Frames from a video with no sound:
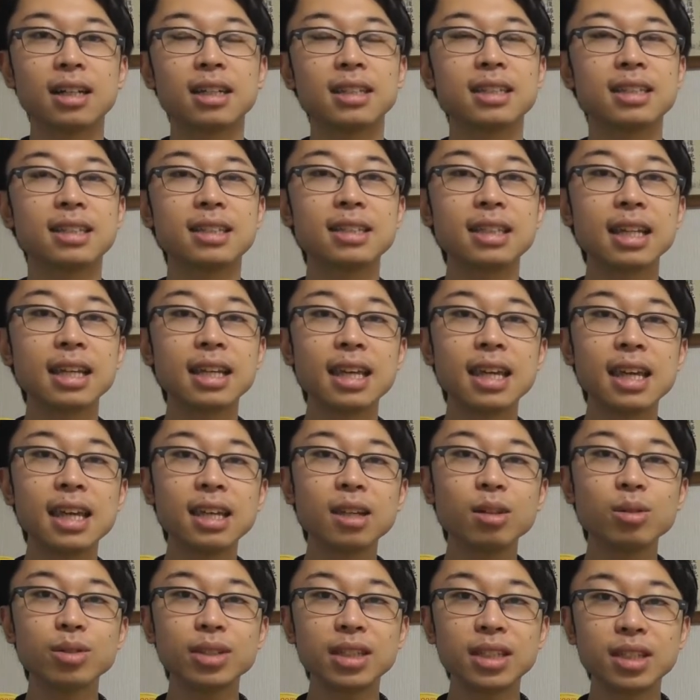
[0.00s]
質的栄
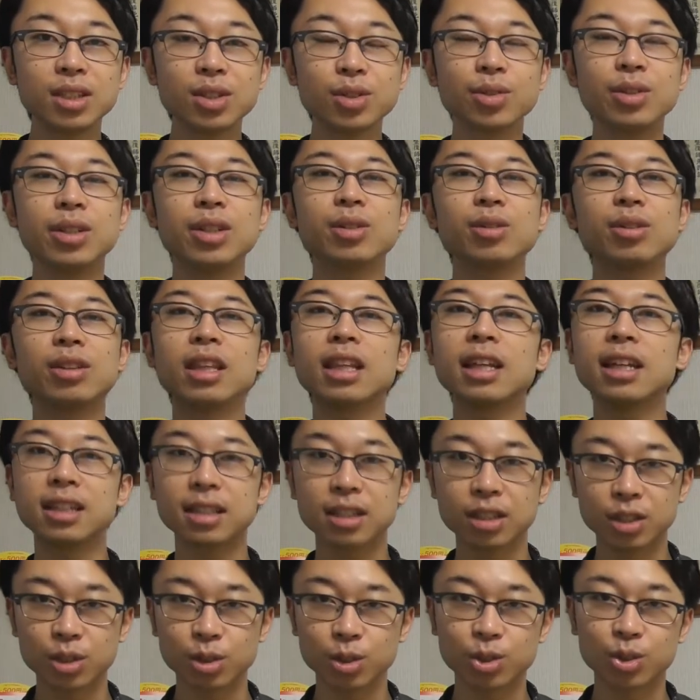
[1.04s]
養失調によって
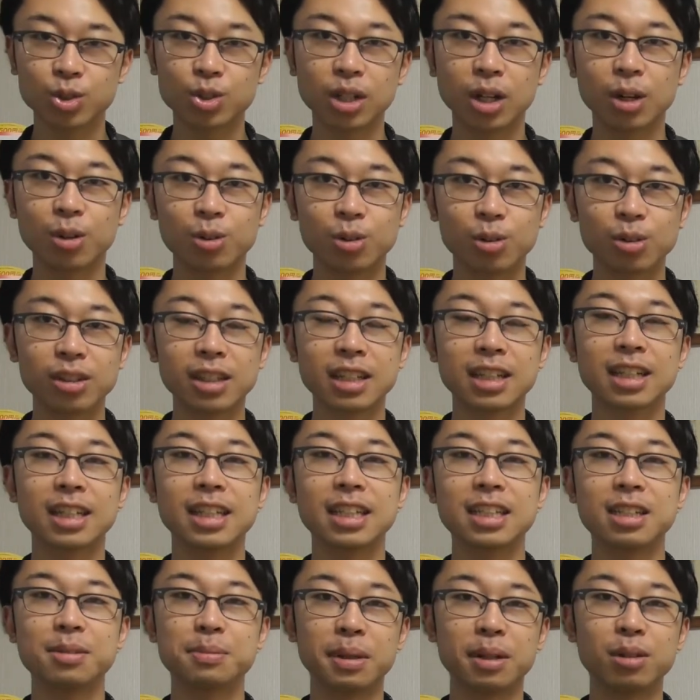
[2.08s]
症状が起こってき
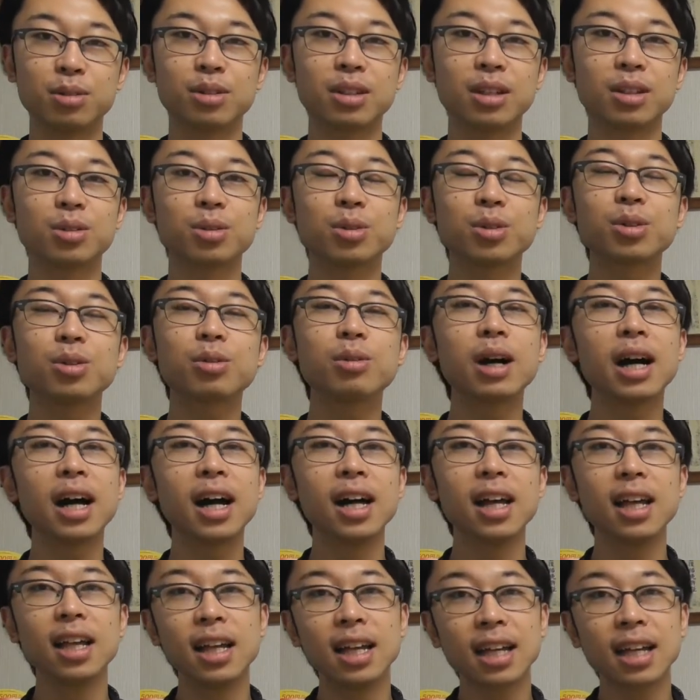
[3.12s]
てしまうっていうところは